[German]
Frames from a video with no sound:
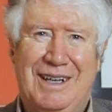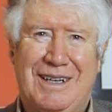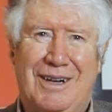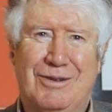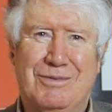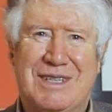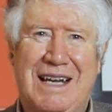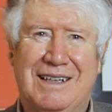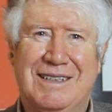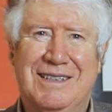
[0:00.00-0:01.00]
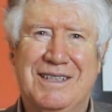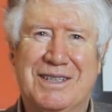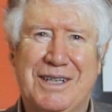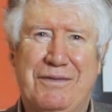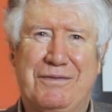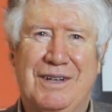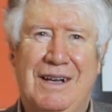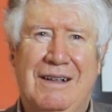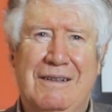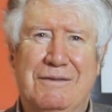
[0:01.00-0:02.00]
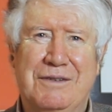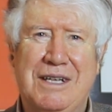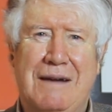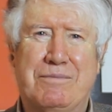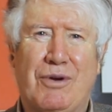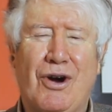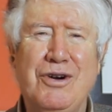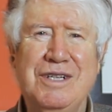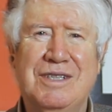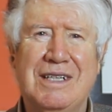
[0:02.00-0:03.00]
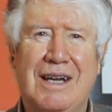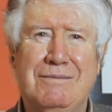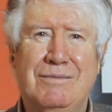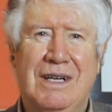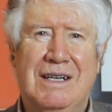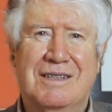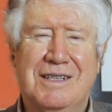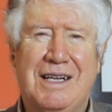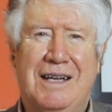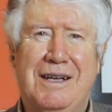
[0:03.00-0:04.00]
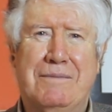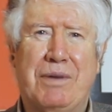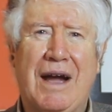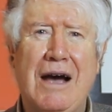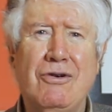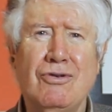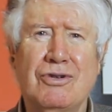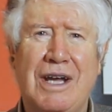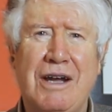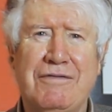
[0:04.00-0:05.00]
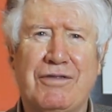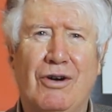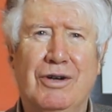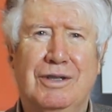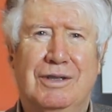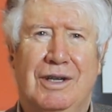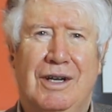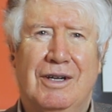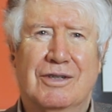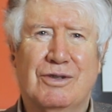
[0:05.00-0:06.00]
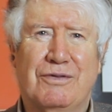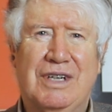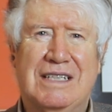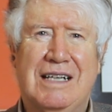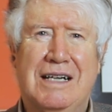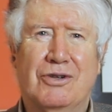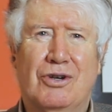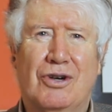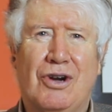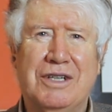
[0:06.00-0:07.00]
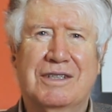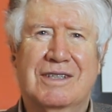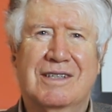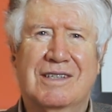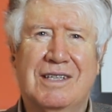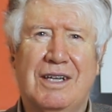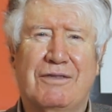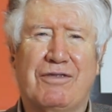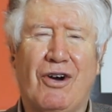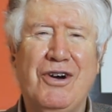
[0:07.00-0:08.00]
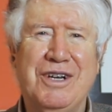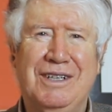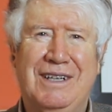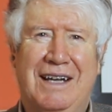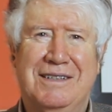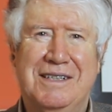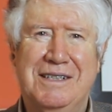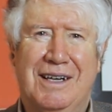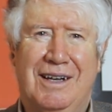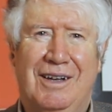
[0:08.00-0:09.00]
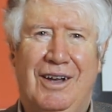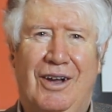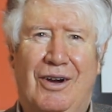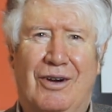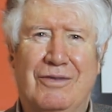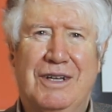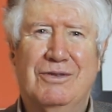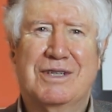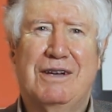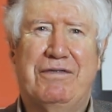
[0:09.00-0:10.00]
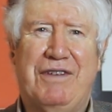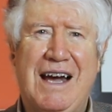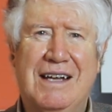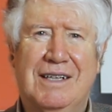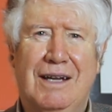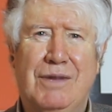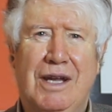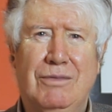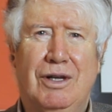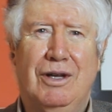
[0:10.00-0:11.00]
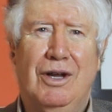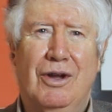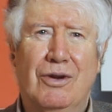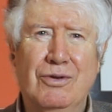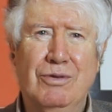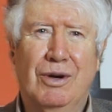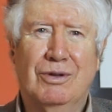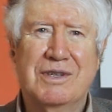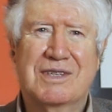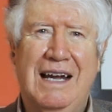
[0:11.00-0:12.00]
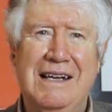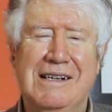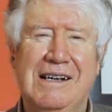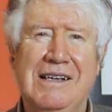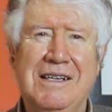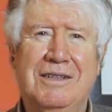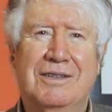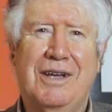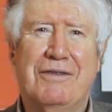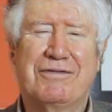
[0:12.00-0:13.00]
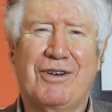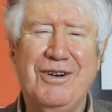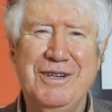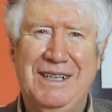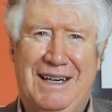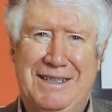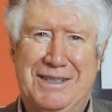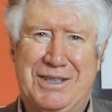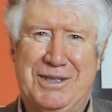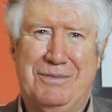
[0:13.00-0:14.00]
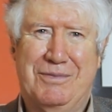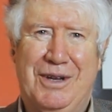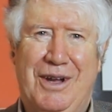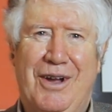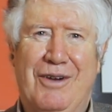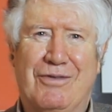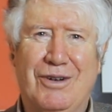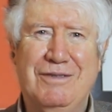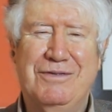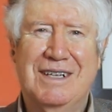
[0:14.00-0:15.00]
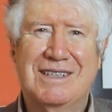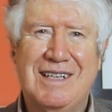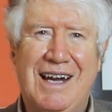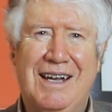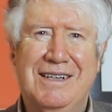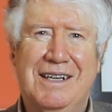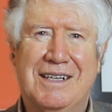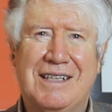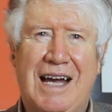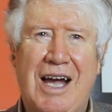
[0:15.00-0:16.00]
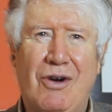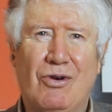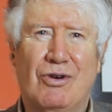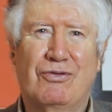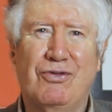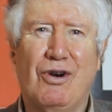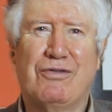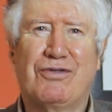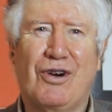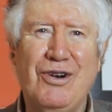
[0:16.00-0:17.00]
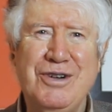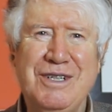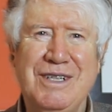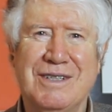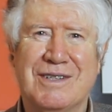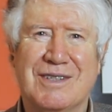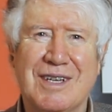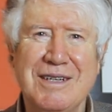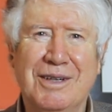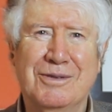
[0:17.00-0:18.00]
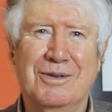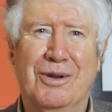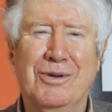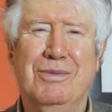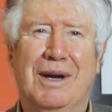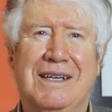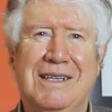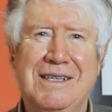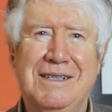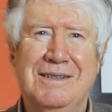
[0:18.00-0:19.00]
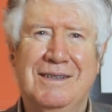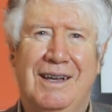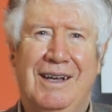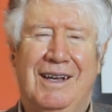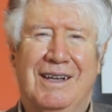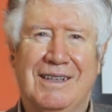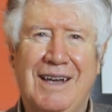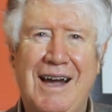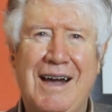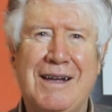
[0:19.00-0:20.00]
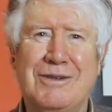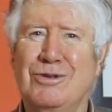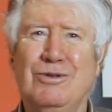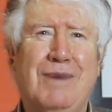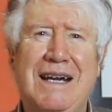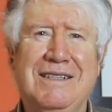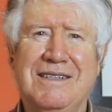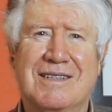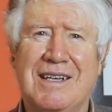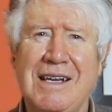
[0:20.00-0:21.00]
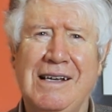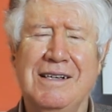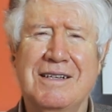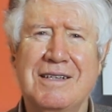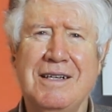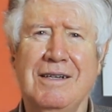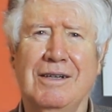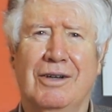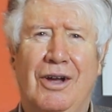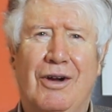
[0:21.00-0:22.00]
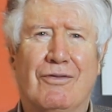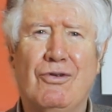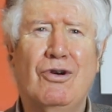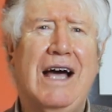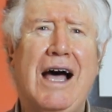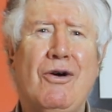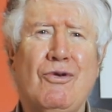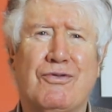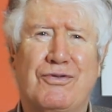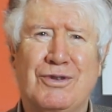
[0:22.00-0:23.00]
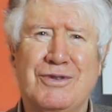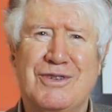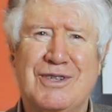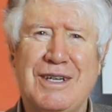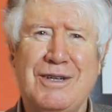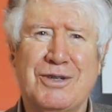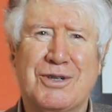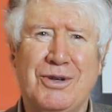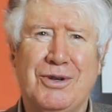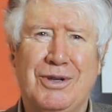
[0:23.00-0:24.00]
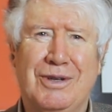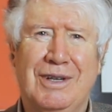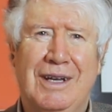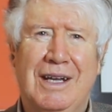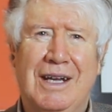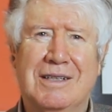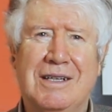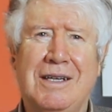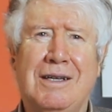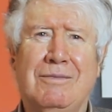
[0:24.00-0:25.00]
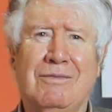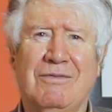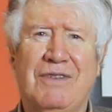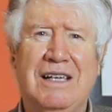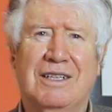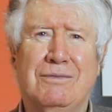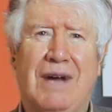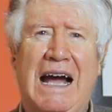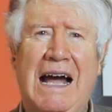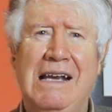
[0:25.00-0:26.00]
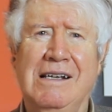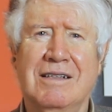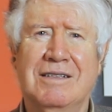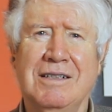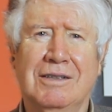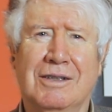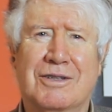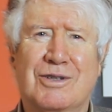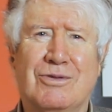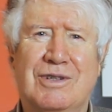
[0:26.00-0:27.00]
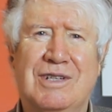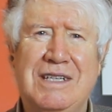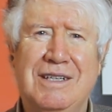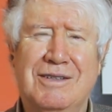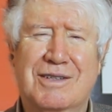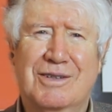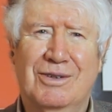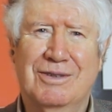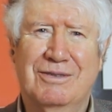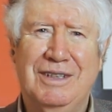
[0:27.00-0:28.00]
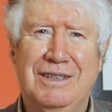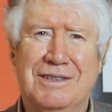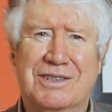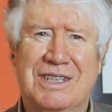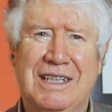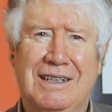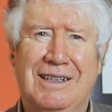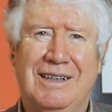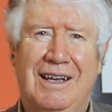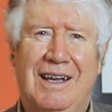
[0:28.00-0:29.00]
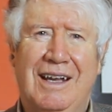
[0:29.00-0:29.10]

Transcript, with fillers: Darum sagt die Schrift, wie der Bräutigam sich an der Braut erfreut, so wird dein Gott sich freuen an dir. Und wenn unser Vater im Himmel über uns ein Lied der Freude anstimmt, wollen wir da nicht auch vor Freude singen über ihn? Ja, du meine Seele, singe wohlauf und singe schön, dem, welchem alle Dinge zu Dienst und Willen stehen.